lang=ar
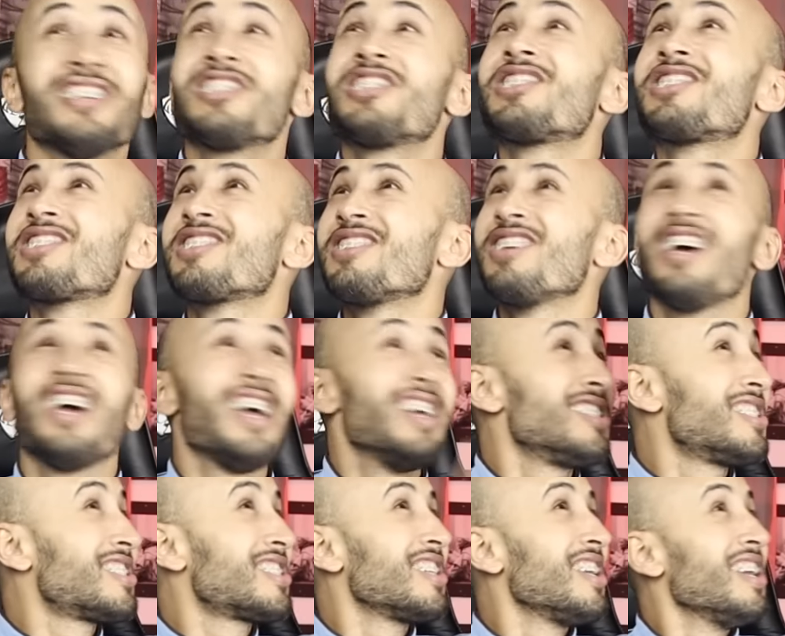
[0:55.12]
اش
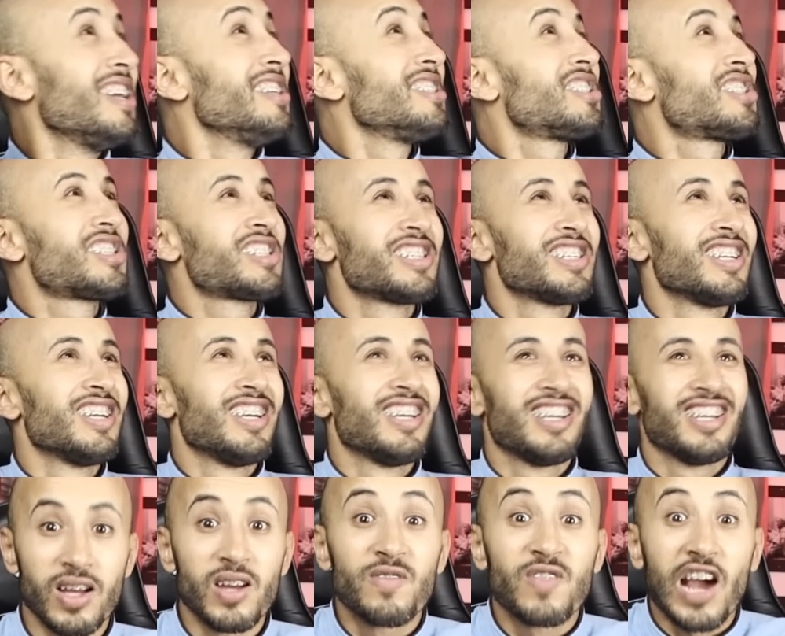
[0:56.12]
اش اش
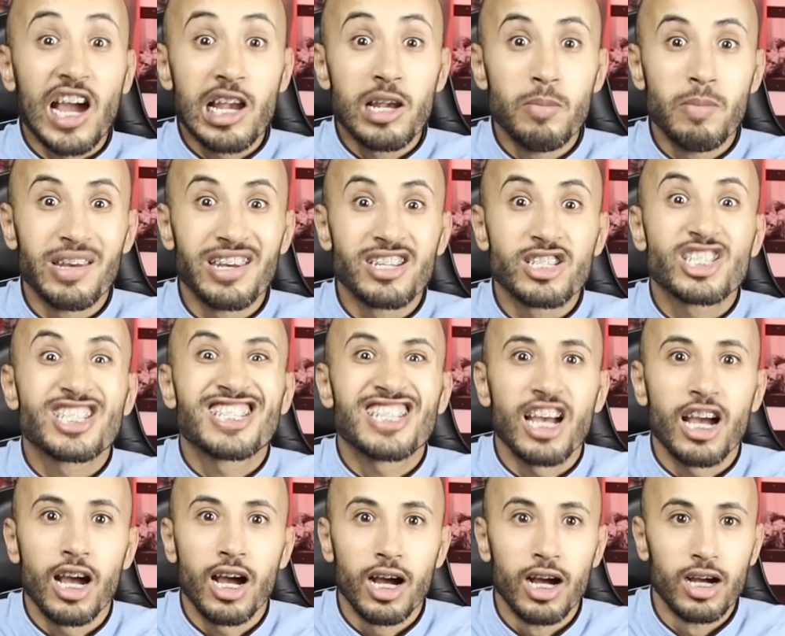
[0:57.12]
فقل من
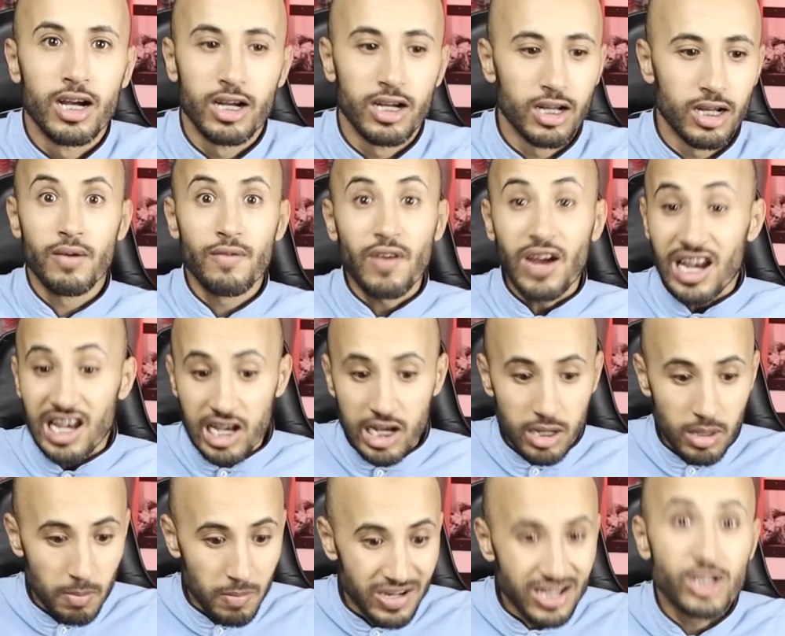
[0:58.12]
الساعه
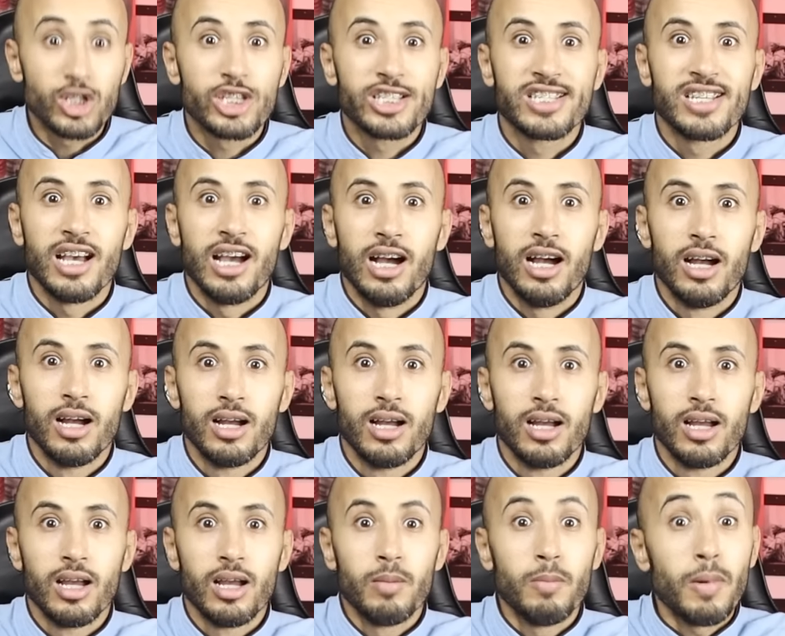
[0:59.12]
اقل من نص ساعه
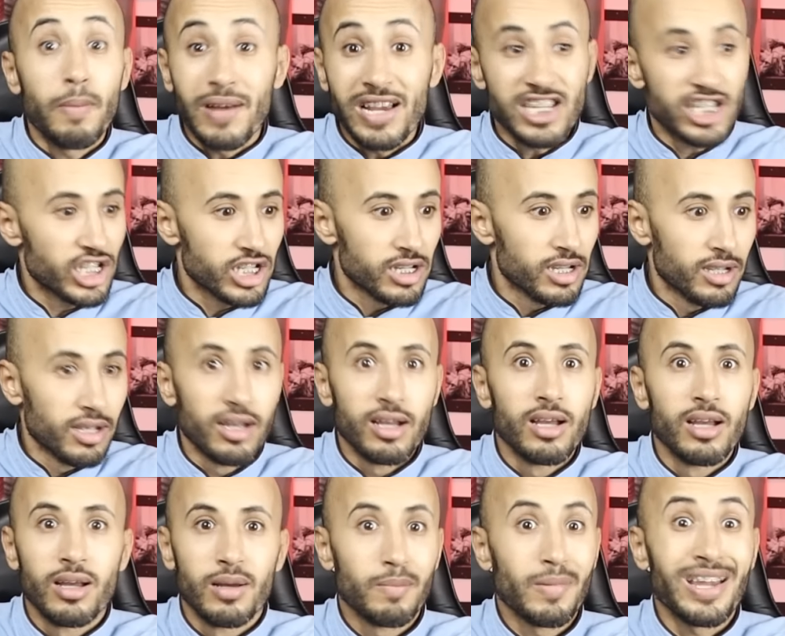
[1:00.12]
بقيتش
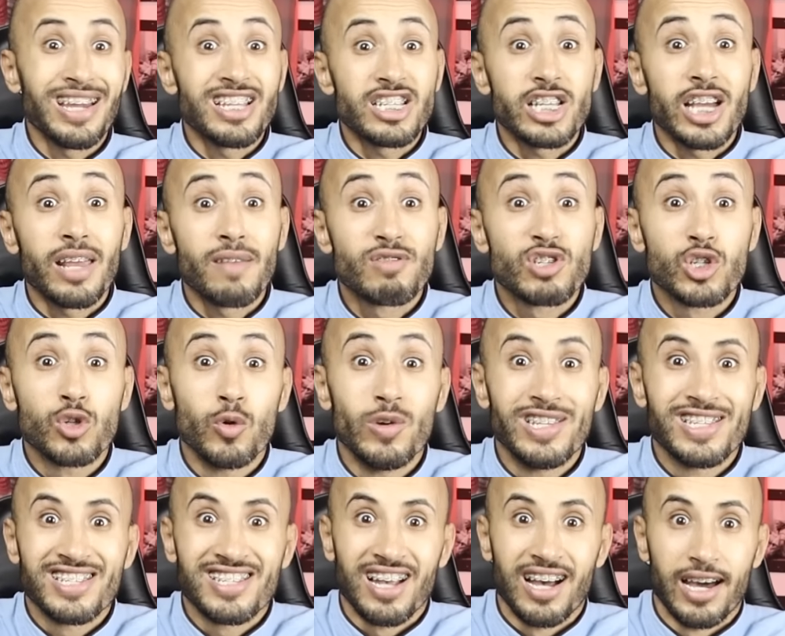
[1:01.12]
بقيتش عارف شنو
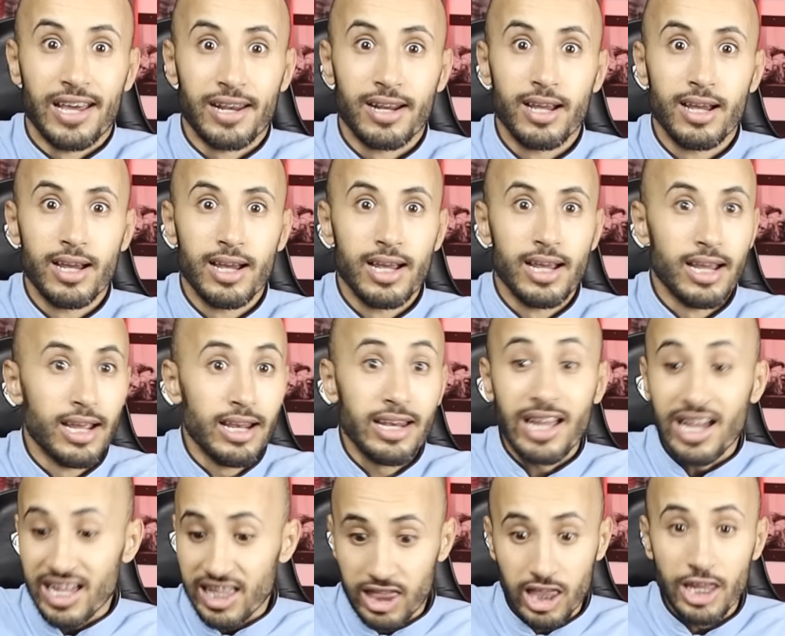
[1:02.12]
اللي صار
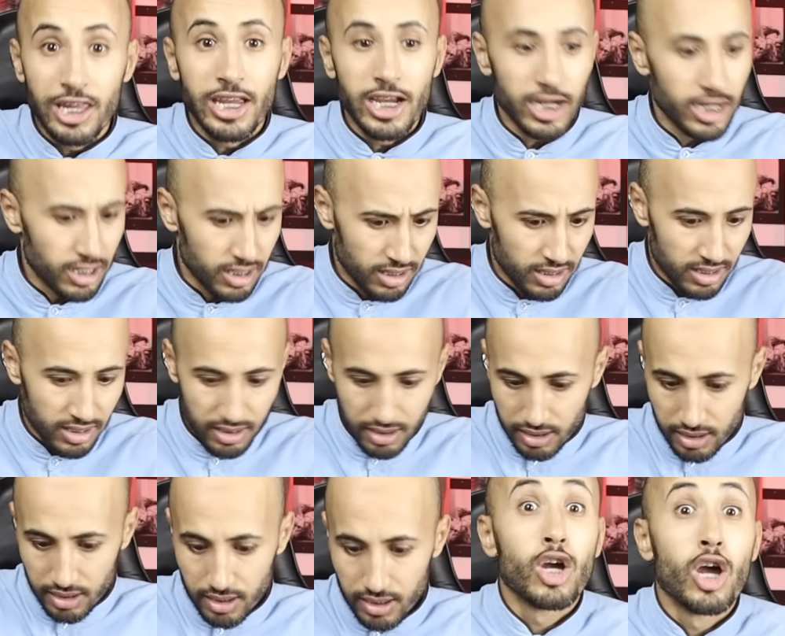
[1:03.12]
لقيت الدنيا
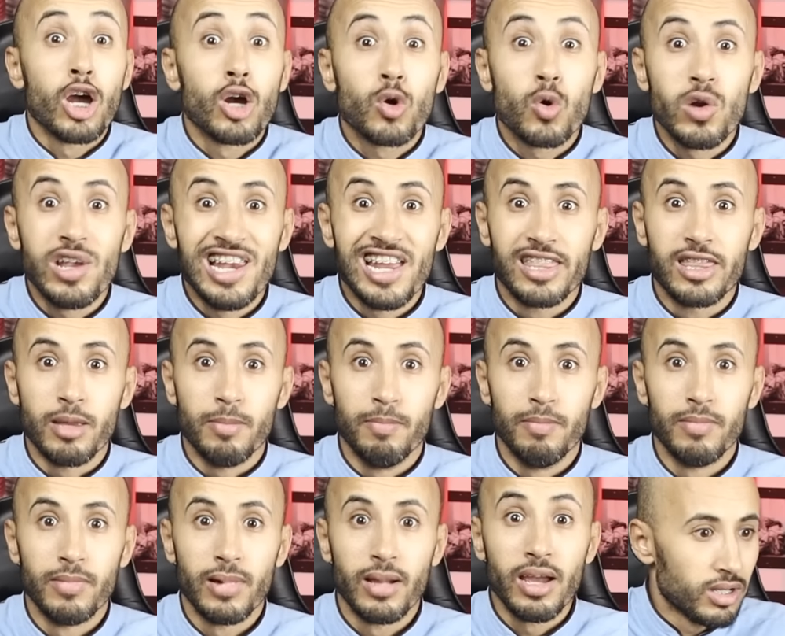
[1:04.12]
كل دم
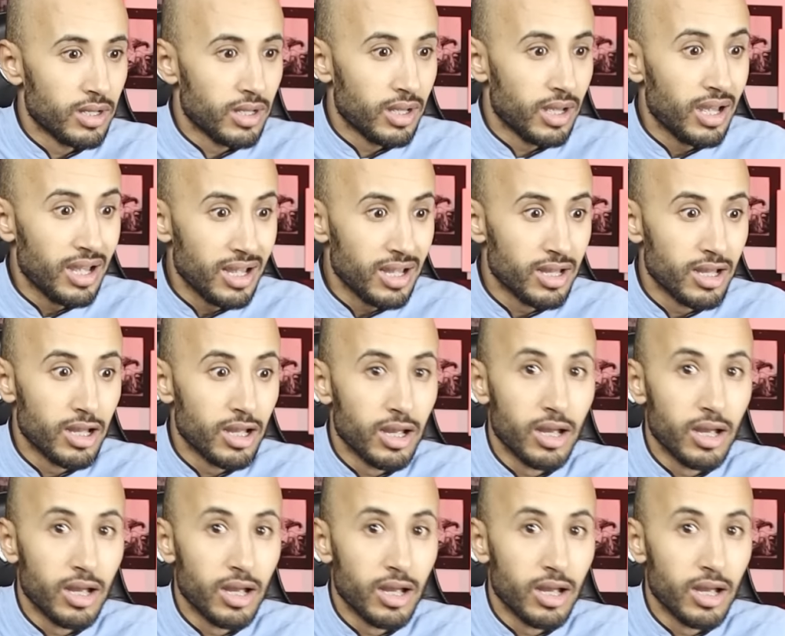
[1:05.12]
ها